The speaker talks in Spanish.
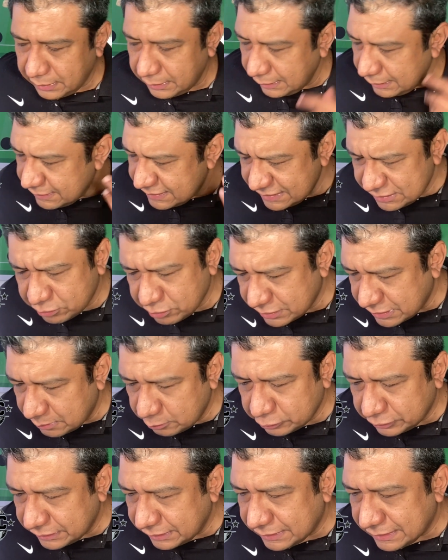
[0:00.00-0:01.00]
Insisto,
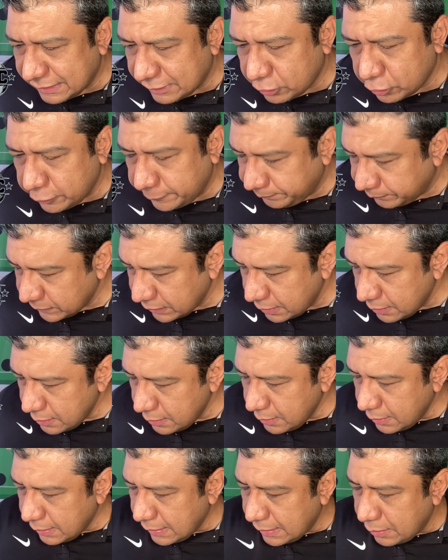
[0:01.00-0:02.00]
estamos entrando
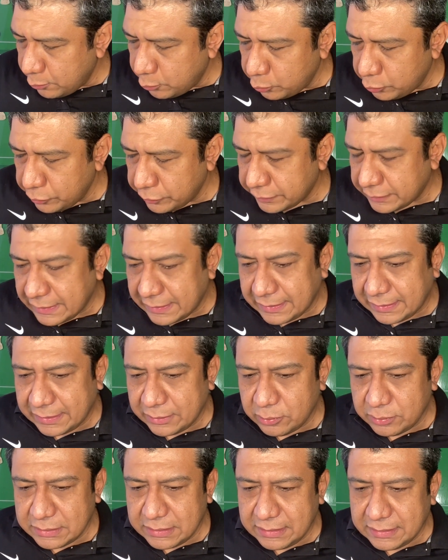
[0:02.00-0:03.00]
a un
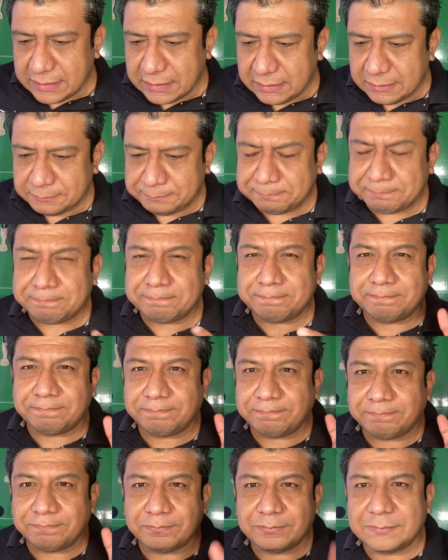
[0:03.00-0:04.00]
terreno en el que
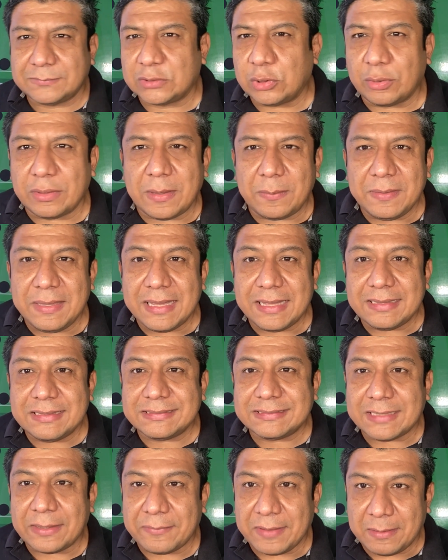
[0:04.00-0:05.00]
todavía ni
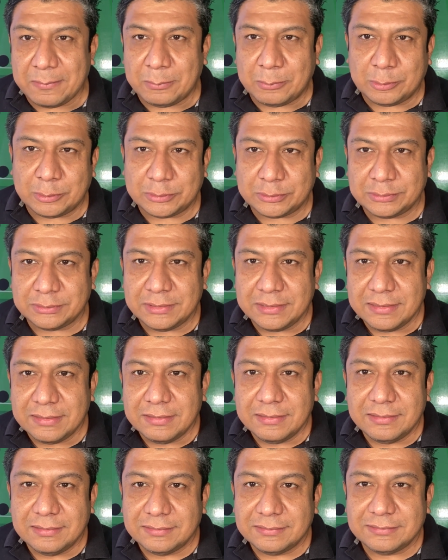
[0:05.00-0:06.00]
sabemos
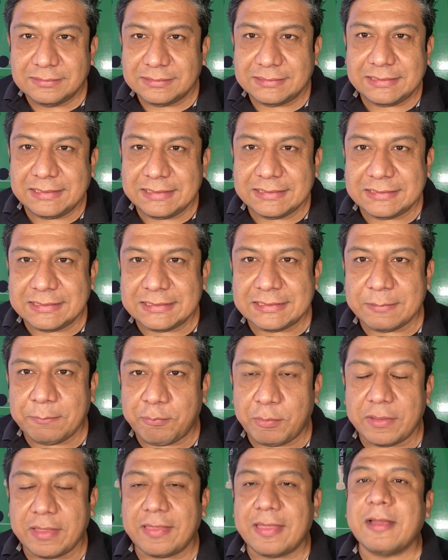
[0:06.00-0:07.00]
si, si se
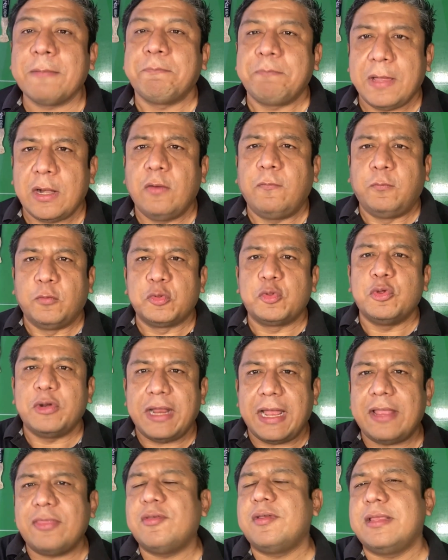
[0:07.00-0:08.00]
pueda dar. Pero
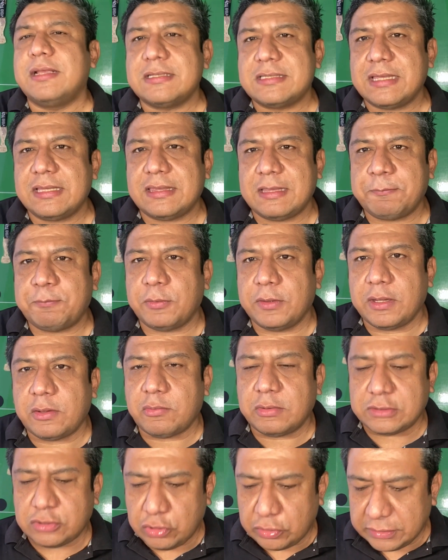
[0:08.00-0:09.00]
futureando en este tipo de
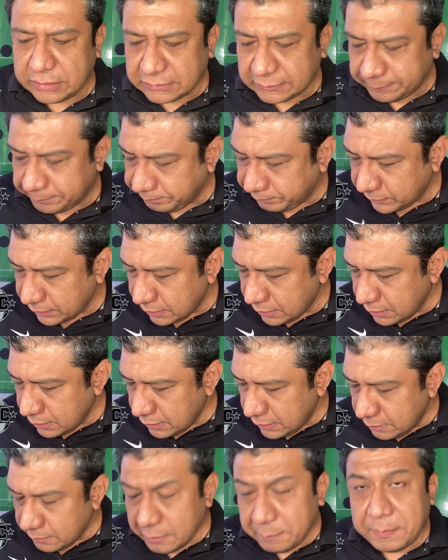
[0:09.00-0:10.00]
cuestiones,
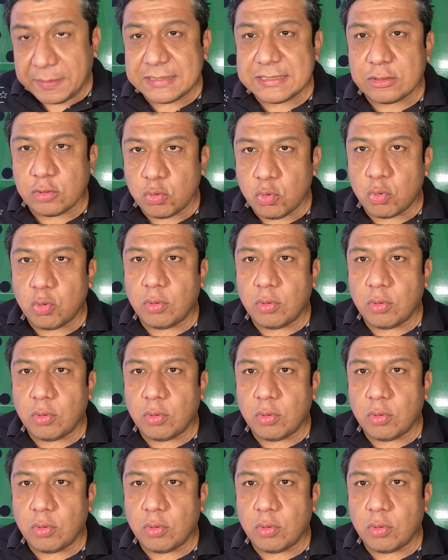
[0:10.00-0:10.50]
me parece que un